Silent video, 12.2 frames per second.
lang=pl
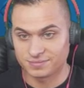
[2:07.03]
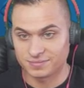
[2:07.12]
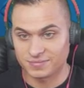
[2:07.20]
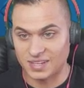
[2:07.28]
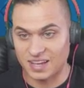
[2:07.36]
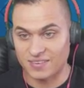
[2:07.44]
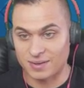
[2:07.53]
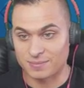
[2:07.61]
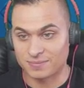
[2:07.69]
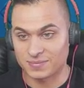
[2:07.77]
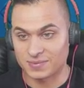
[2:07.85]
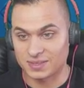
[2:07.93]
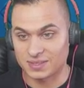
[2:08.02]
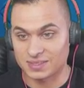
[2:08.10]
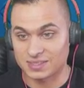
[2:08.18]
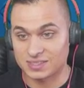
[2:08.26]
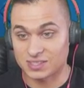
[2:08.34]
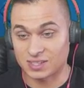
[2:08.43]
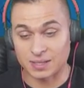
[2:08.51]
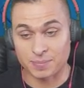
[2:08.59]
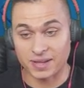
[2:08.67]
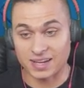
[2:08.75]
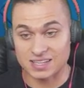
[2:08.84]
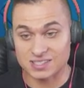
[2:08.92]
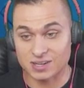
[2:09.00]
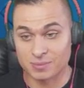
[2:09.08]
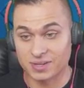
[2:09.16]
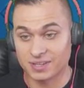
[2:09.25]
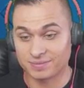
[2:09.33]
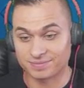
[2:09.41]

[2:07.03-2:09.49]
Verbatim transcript: Nie wiem, co ta peka zrobi.